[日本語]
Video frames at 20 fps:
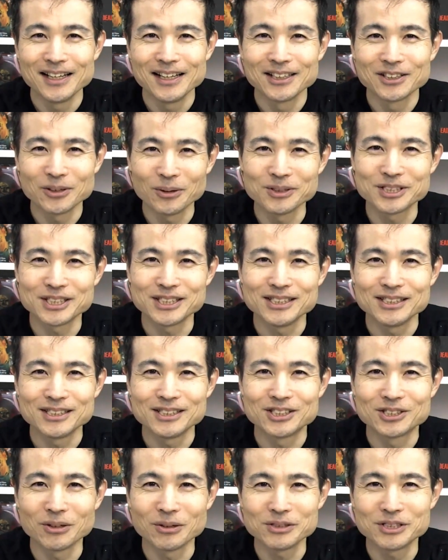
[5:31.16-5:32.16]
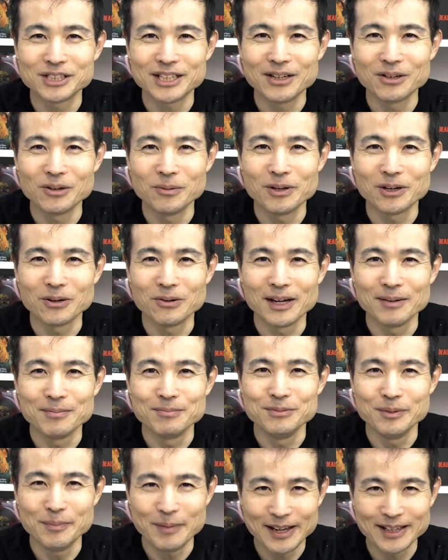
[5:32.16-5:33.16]
当時ジョージ・A・ロメロは
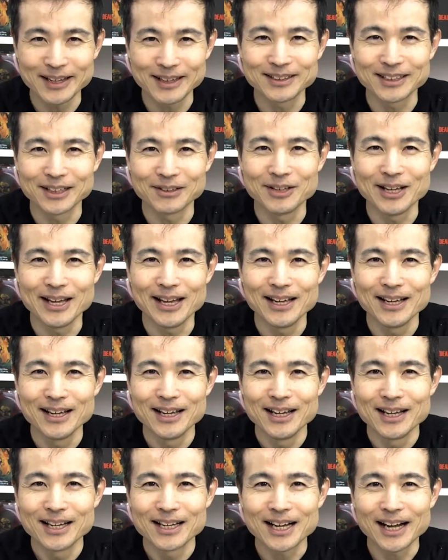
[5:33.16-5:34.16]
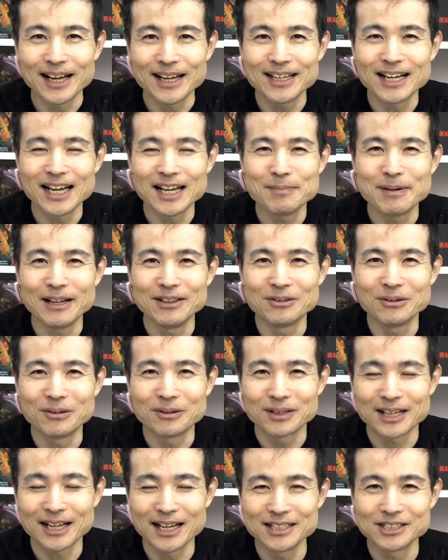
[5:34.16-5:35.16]
無名だったので、海外版の
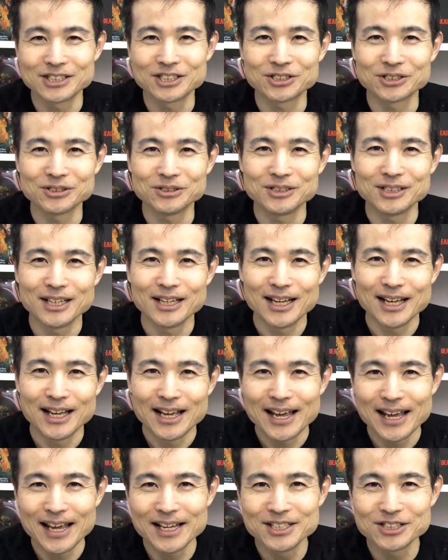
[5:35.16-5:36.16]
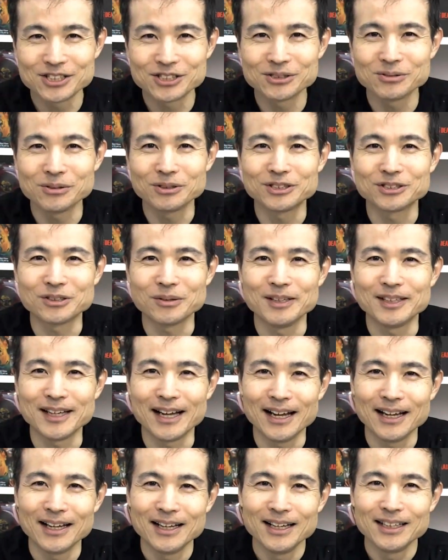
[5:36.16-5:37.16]
監修編集を務めた
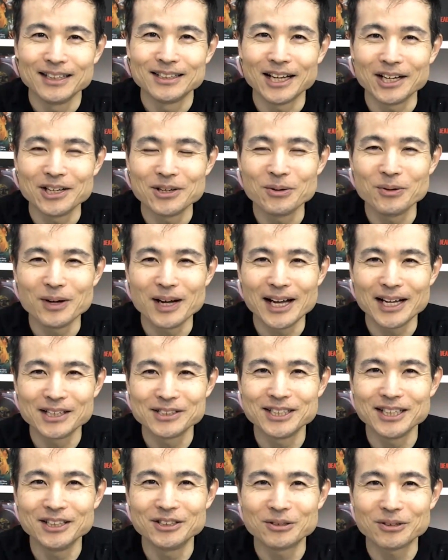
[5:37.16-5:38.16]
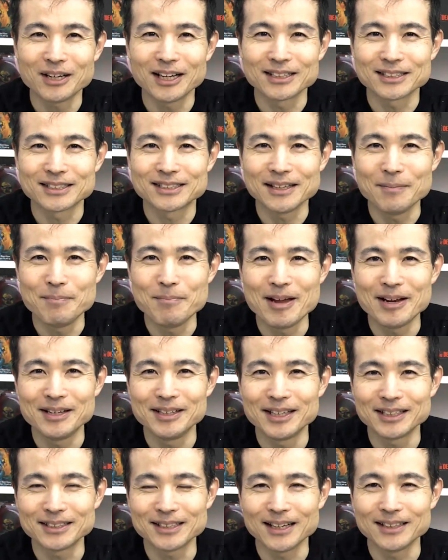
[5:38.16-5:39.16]
ダリオ・アルジェントが前面に
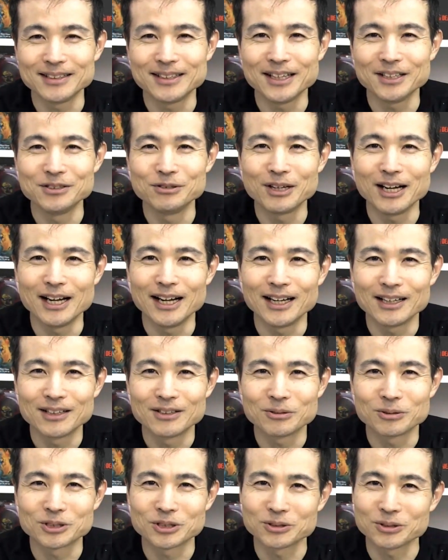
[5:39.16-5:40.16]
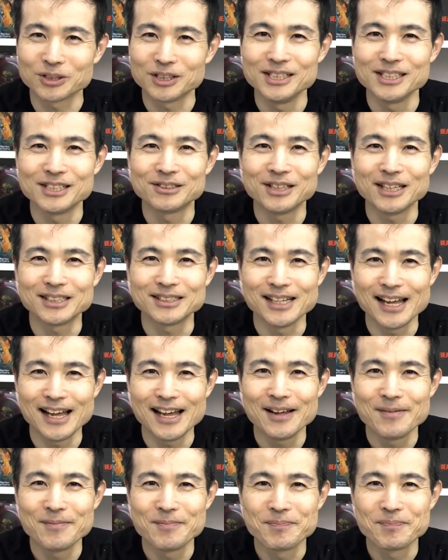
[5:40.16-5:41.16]
出されているのがちょっと皮肉ですね。
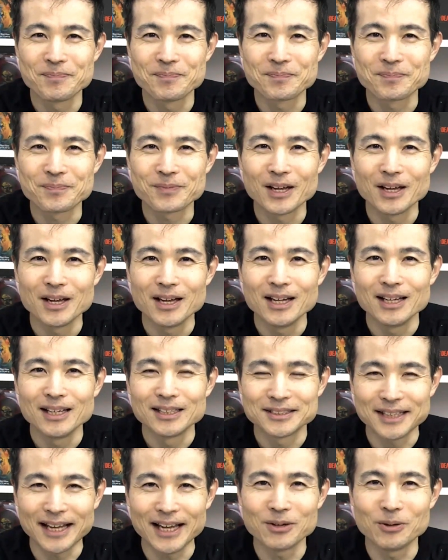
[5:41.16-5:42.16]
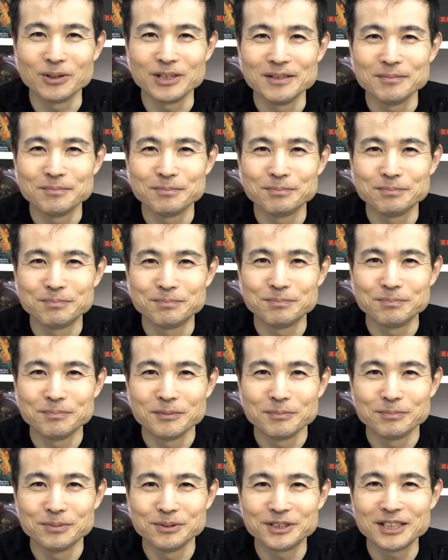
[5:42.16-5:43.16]
最後に
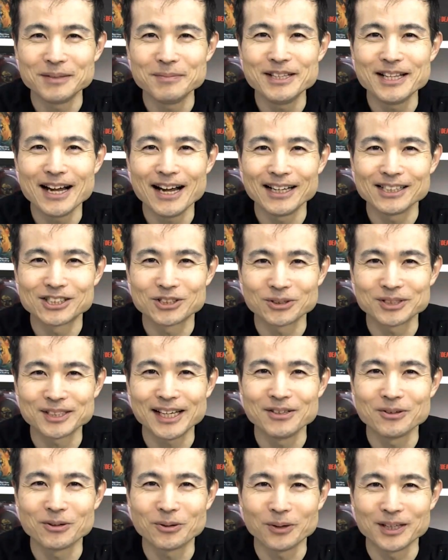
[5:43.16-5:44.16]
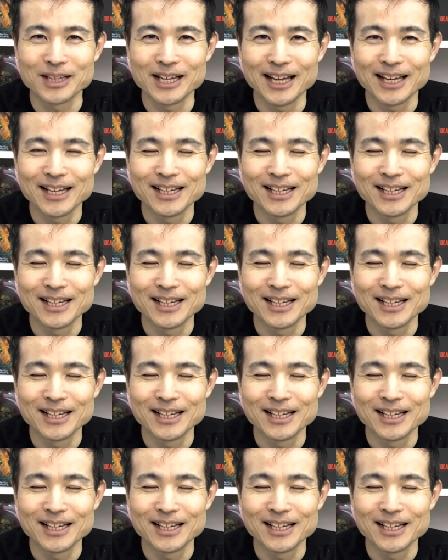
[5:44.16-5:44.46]
不気味な女性の声で